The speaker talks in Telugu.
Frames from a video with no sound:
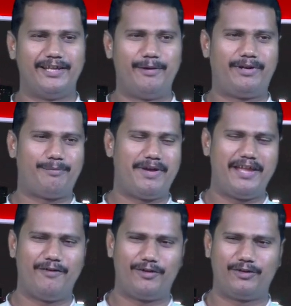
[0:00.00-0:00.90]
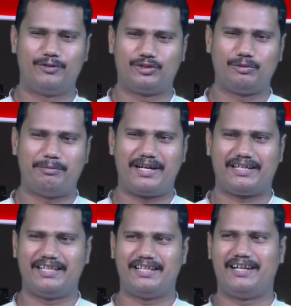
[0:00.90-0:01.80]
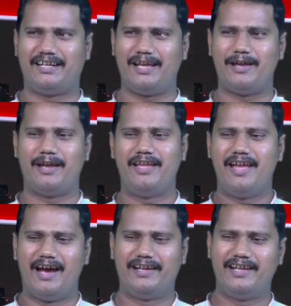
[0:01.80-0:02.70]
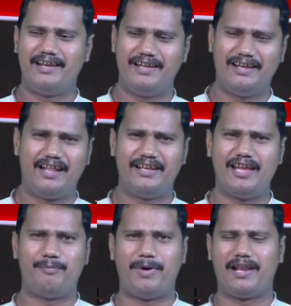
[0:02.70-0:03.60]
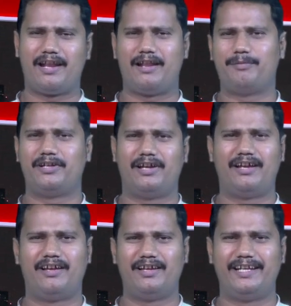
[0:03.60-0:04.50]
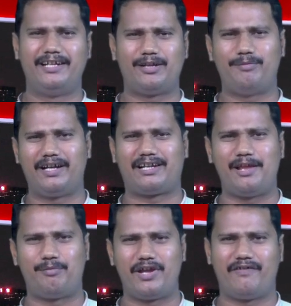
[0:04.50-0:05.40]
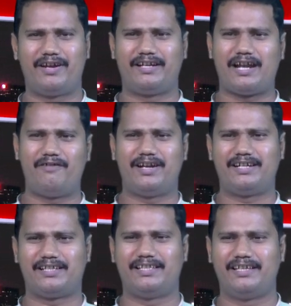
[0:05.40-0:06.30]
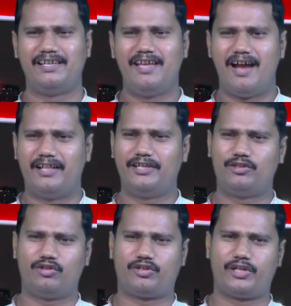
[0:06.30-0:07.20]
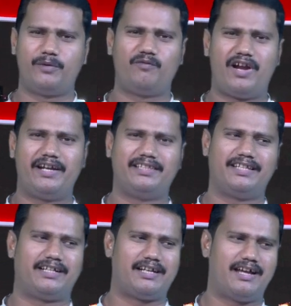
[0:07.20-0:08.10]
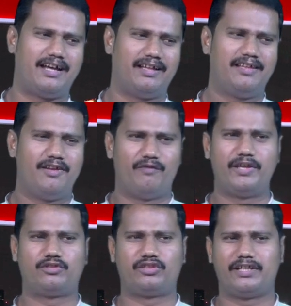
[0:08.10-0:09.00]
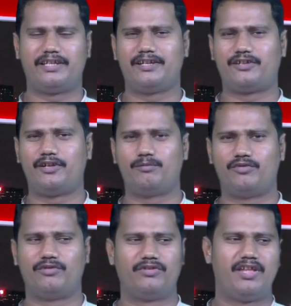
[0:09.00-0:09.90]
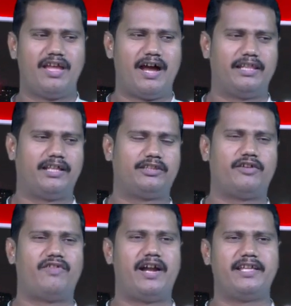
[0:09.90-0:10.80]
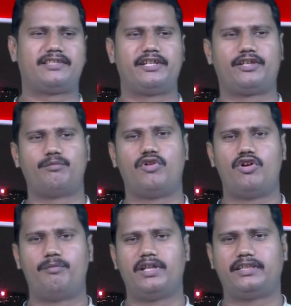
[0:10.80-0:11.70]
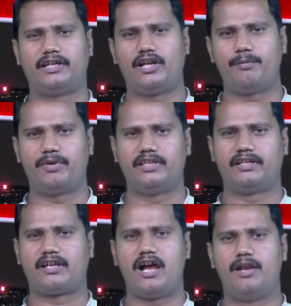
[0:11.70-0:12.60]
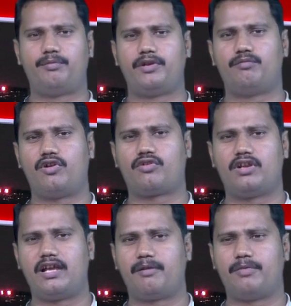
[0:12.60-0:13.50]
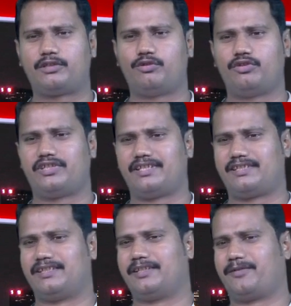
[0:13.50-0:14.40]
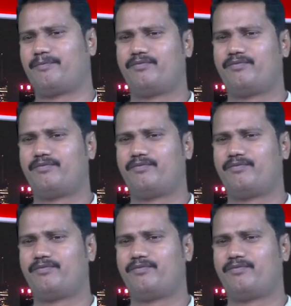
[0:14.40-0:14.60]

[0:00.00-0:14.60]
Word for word: ఏమిటమ్మా ఎవరు గుర్తుపట్టలేదనంటే అన్నయ్య నేనన్నయ్య పలానమ్మని ఆహా ఏంటమ్మా ఎట్లయిపోయావనంటే ఆవిడంటది అదేదో క్రీమ్ వాడిందట వయసు తగ్గే క్రీము అదంతా వాడేసరికి మొహం అంతా ఎట్లయిపోయిందంటే కాలిపోయిన మొఖంలాగా మచ్చలు వచ్చేసింది